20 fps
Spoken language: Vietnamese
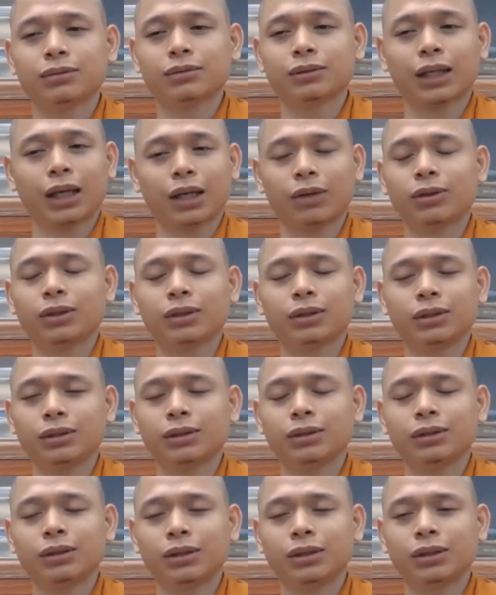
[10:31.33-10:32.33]
cao hơn
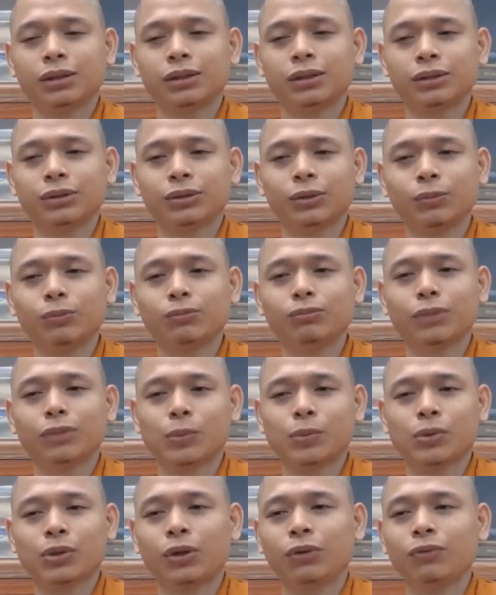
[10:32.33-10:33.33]
nữa thì cũng
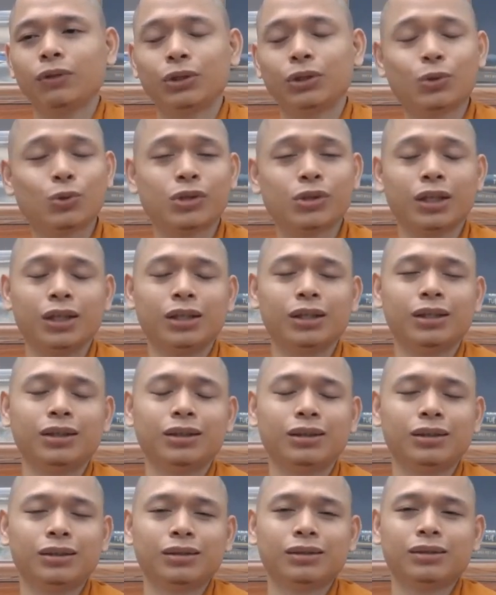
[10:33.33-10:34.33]
một số vị tu
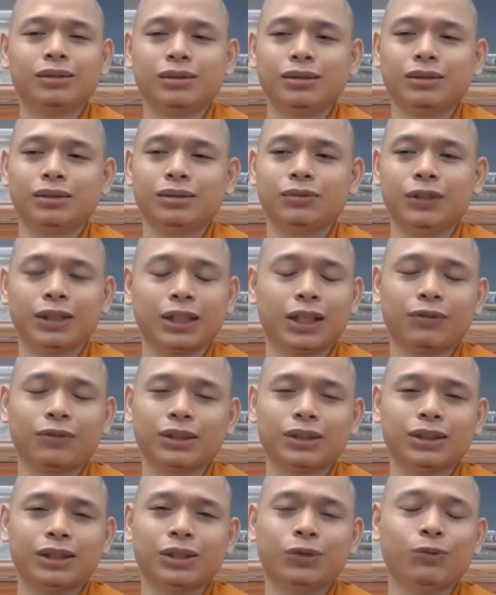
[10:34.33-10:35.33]
sĩ ờ, Phật giáo
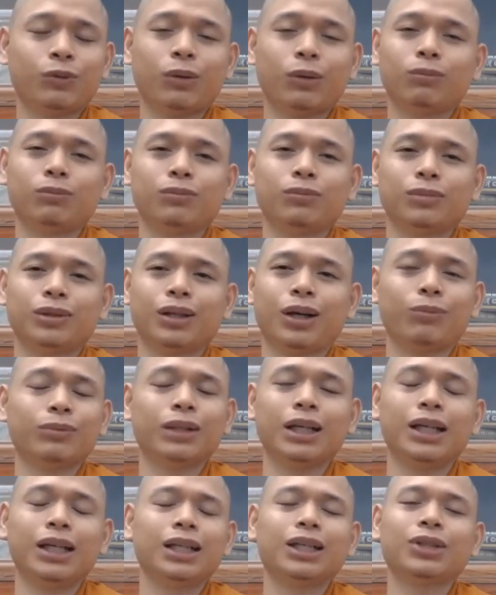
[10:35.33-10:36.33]
phát triển cũng không không
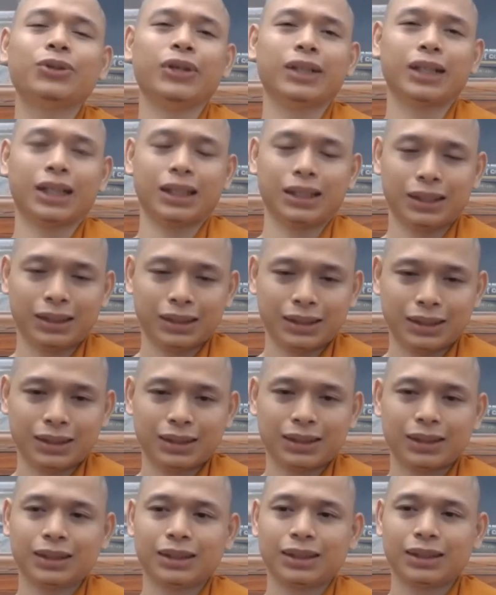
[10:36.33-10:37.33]
để ý cái chuyện này
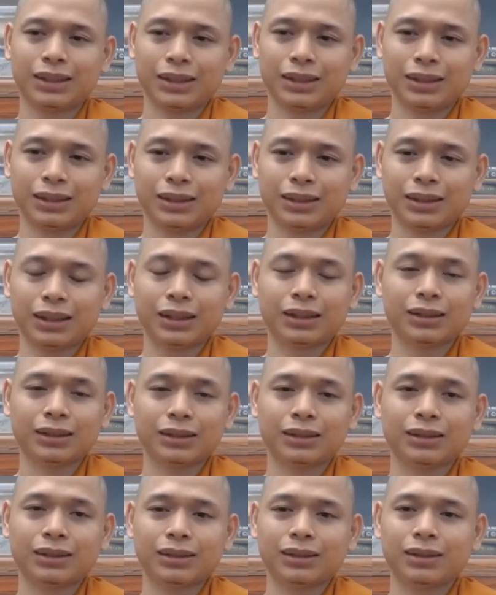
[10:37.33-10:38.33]
đấy
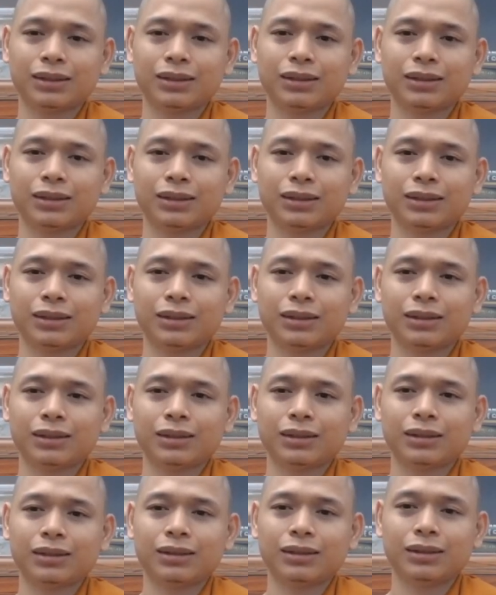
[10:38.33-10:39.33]

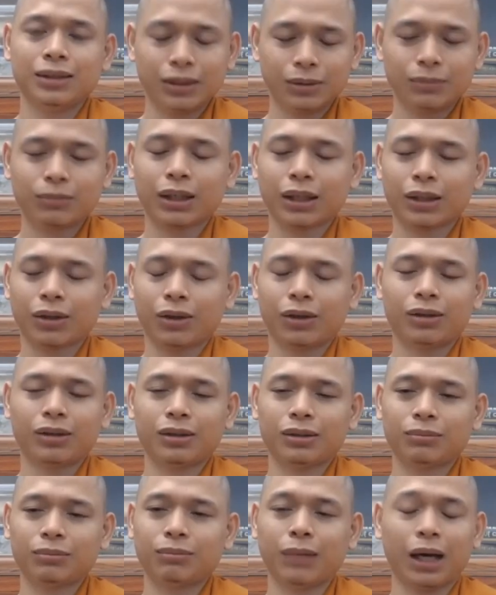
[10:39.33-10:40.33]
nhưng mà
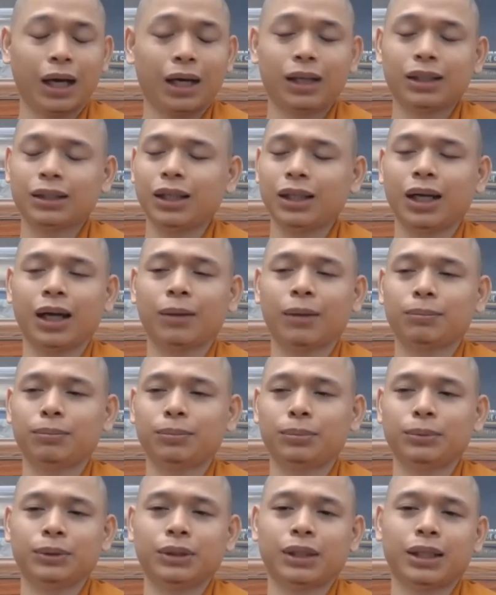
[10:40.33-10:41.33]
có mở cái hộp
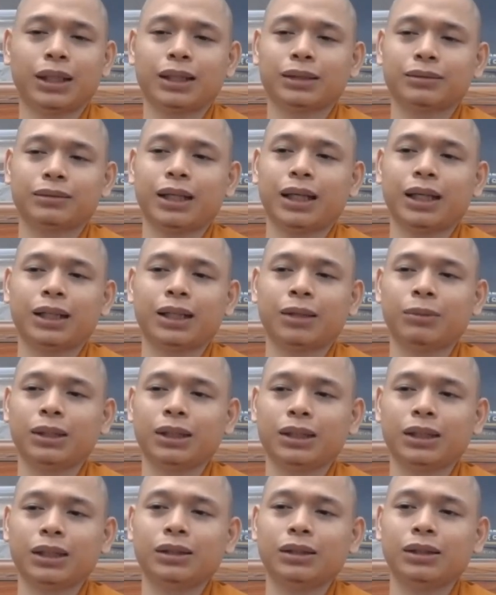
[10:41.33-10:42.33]
ra ra là
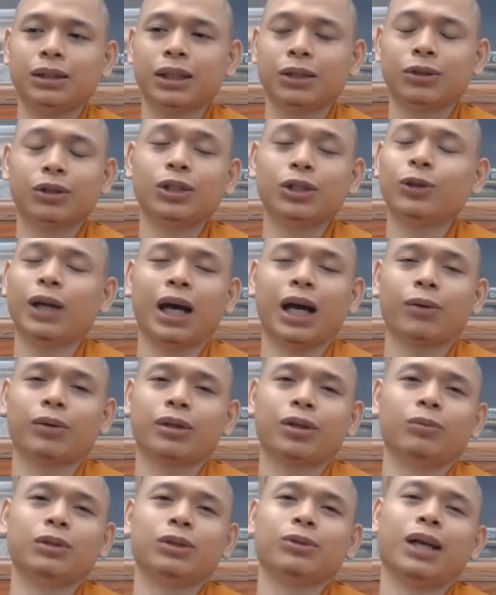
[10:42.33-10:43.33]
biết cái người này có hiểu đạo
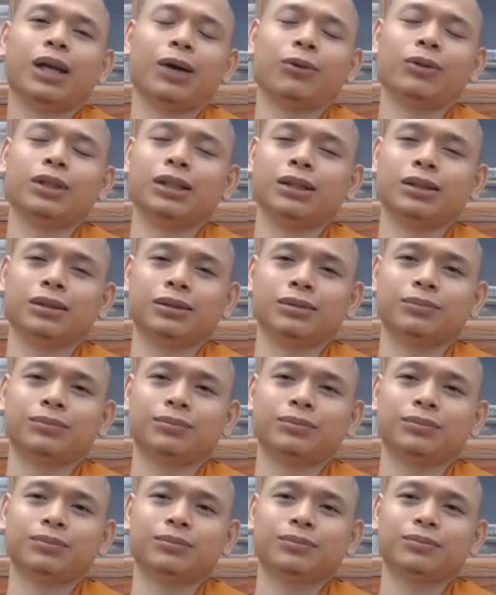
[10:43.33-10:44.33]
không hiểu đạo tiền
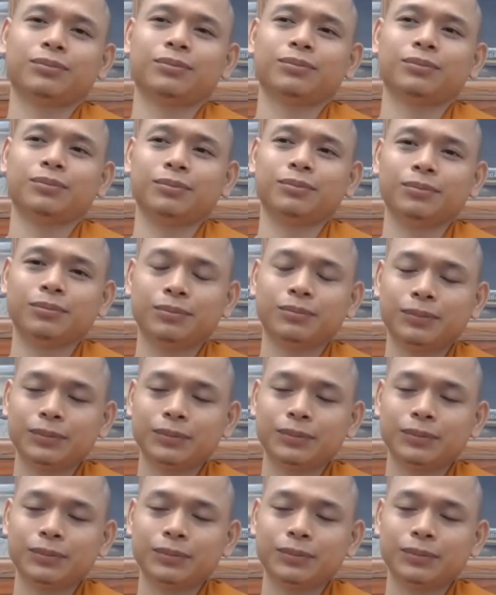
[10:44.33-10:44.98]
ừ.